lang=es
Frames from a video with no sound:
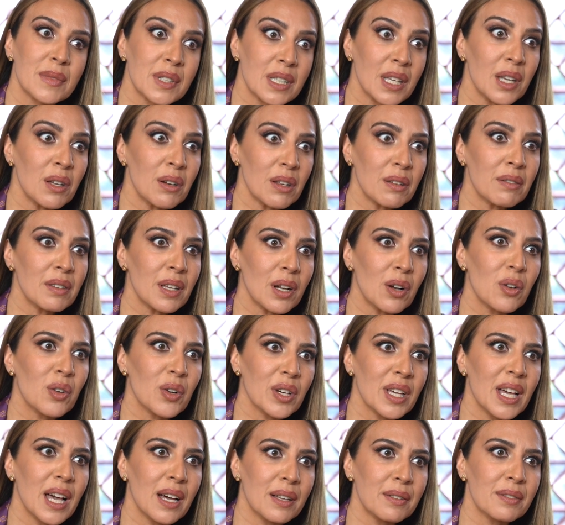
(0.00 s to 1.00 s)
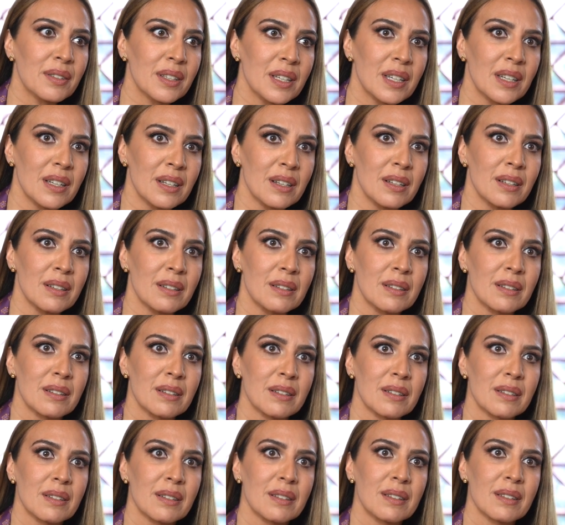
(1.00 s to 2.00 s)
quiero hacer lo que hace él,
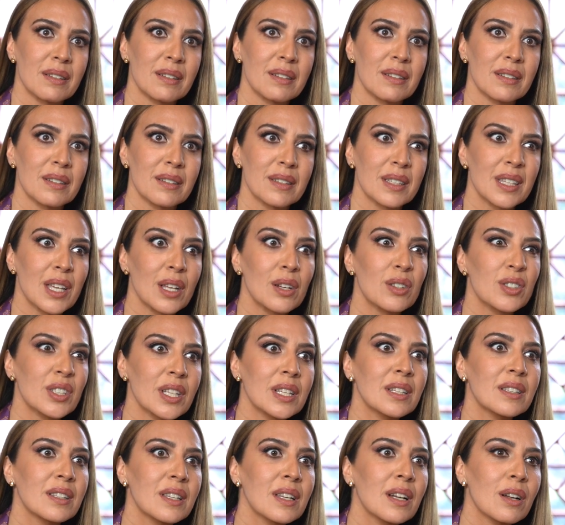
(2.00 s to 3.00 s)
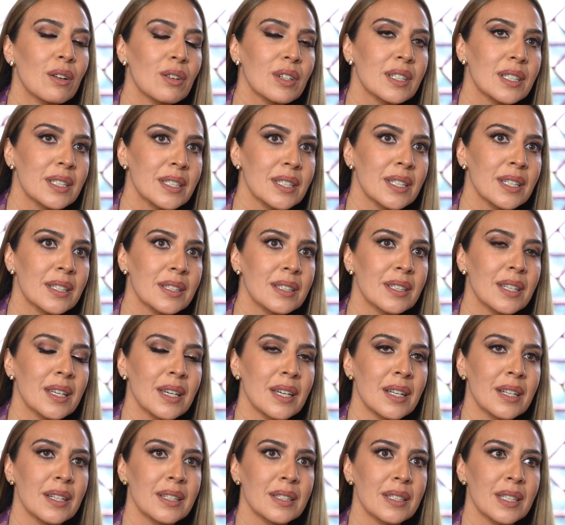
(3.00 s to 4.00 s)
quiero sentir lo que
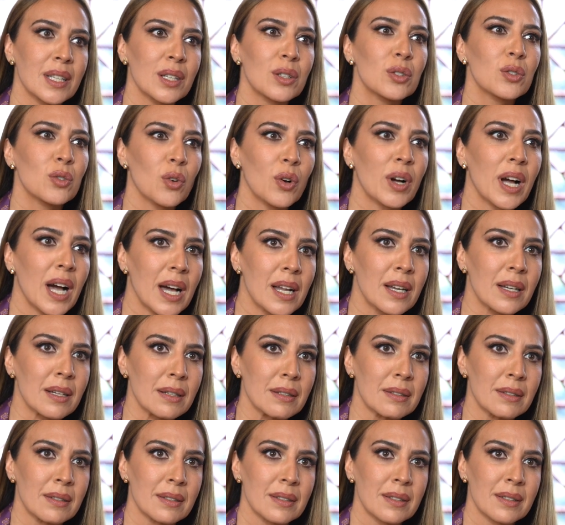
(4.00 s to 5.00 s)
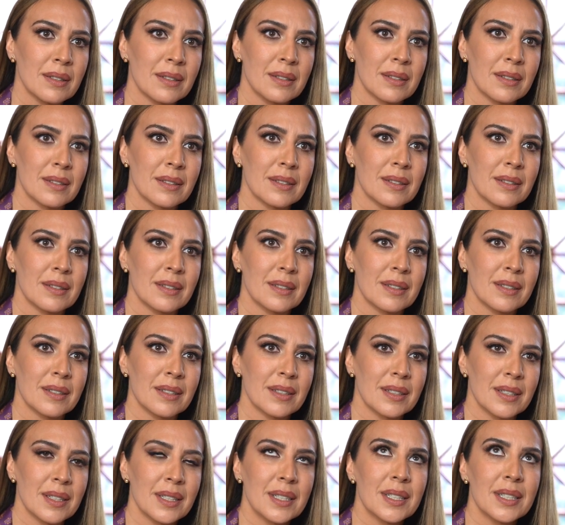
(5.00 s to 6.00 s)
siente él, quiero tocar
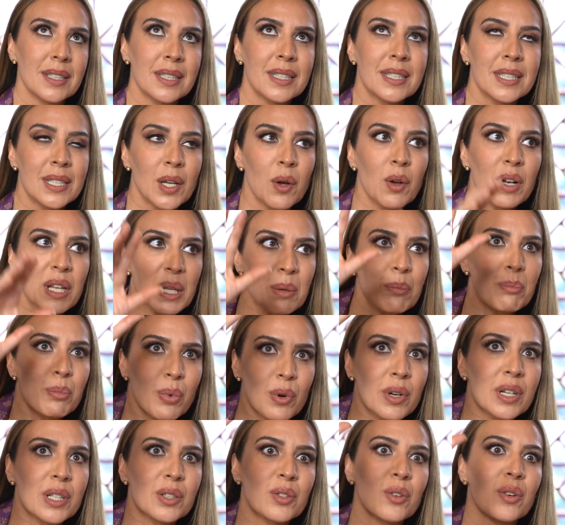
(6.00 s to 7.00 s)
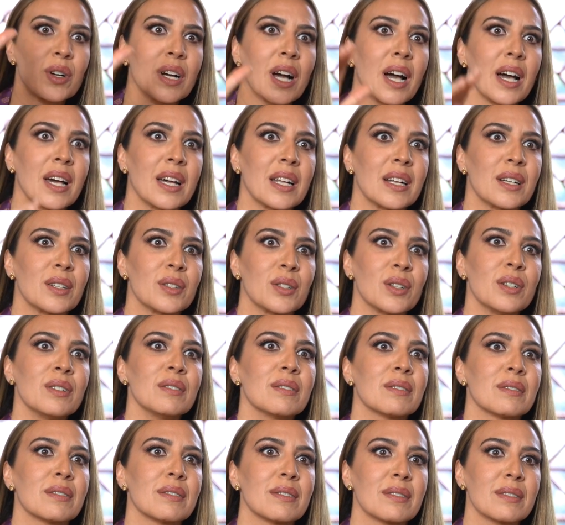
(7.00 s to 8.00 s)
e-, ese Olimpo que toca él, ¿no?
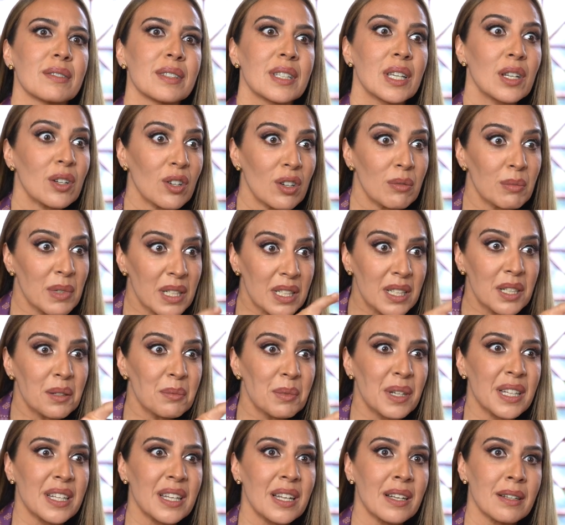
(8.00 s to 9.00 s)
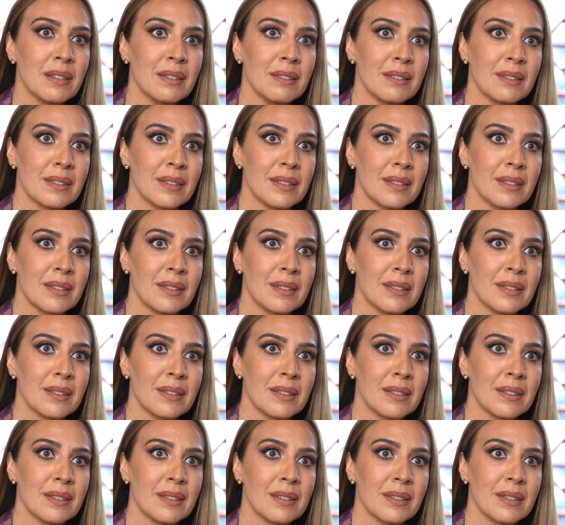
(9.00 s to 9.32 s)
quiero convertirme en él.